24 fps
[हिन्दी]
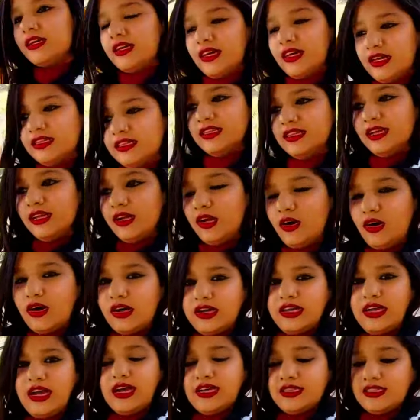के अंदर और
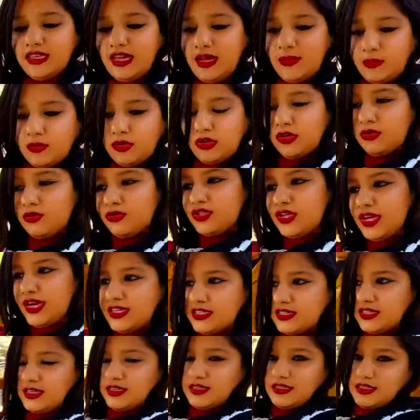यहाँ से आपको ना कुछ
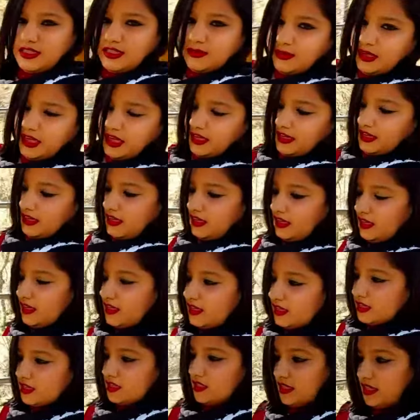ऐसा रास्ता मिलेगा
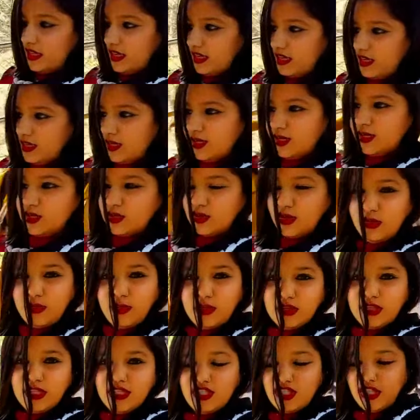ठीक है थोड़ी
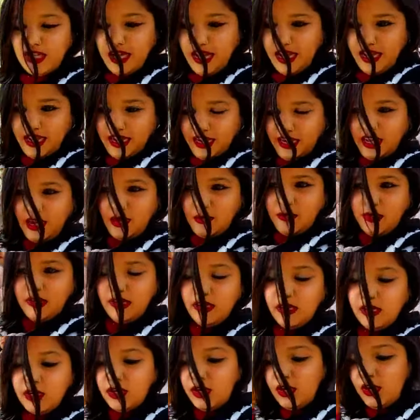बहुत ना चढ़ाई है यहाँ
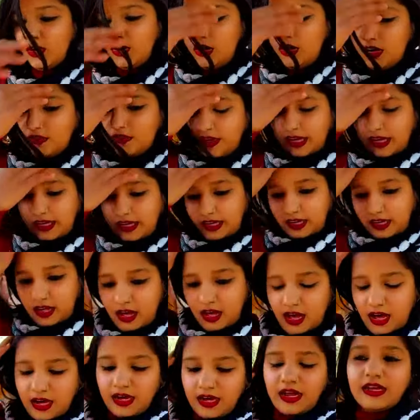पर और बाकी ना
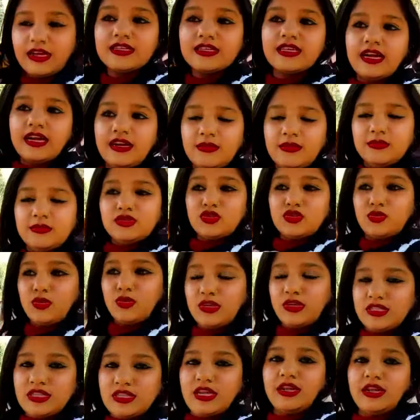आगे की साइड हम
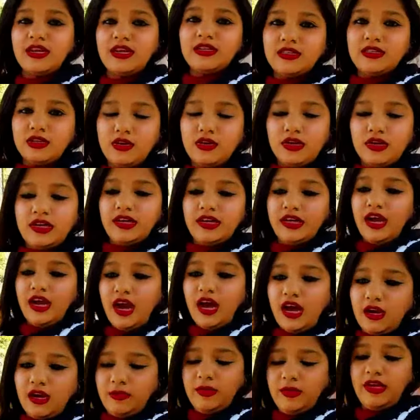शूट इसलिए करते क्योंकि ना ये
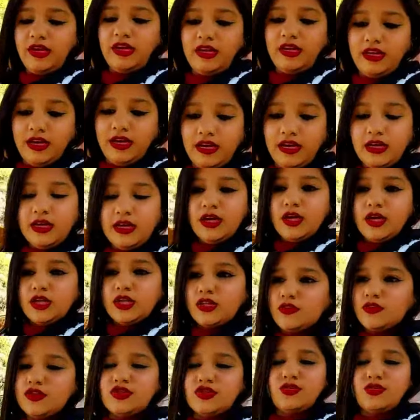आर्मी एरिया है
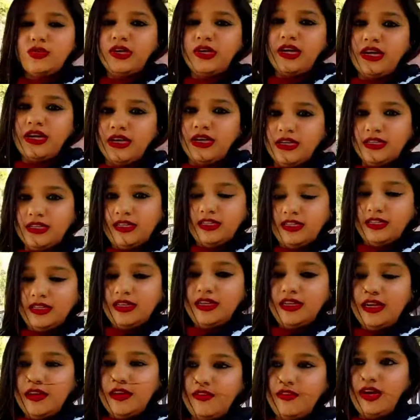तो वो शूट नहीं करने देते
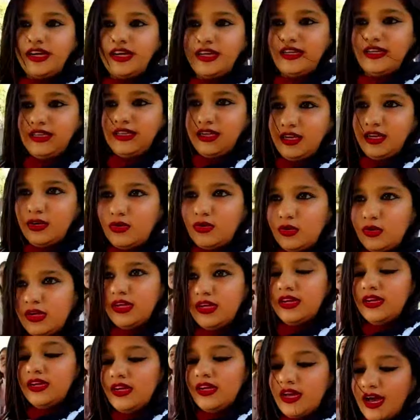ठीक है बाकी इधर ना कोई
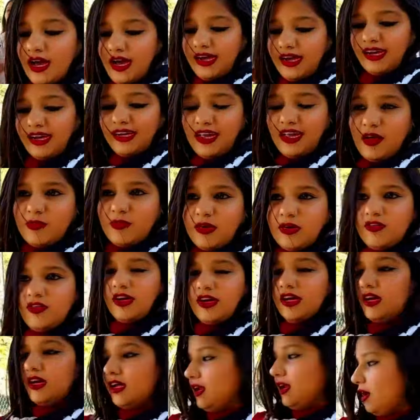अगर कैमरा
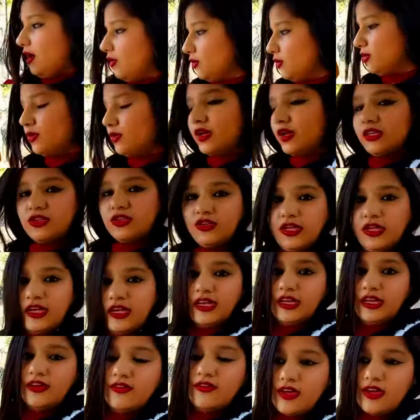वगैरह अलाउड हुए तो
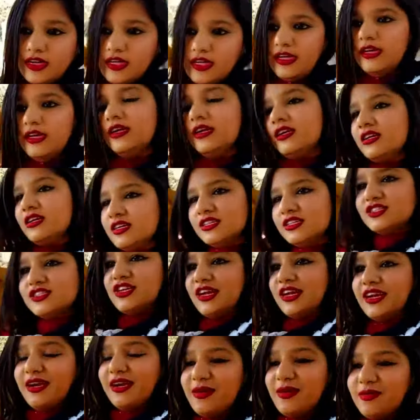देखेंगे बाकी
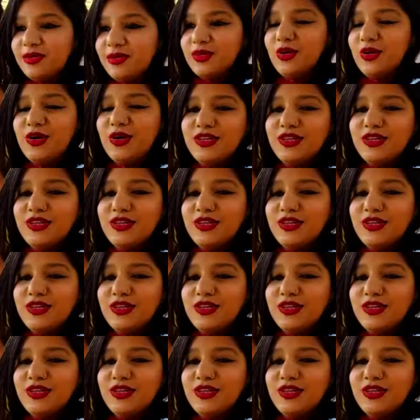चल रहे हैं अभी तो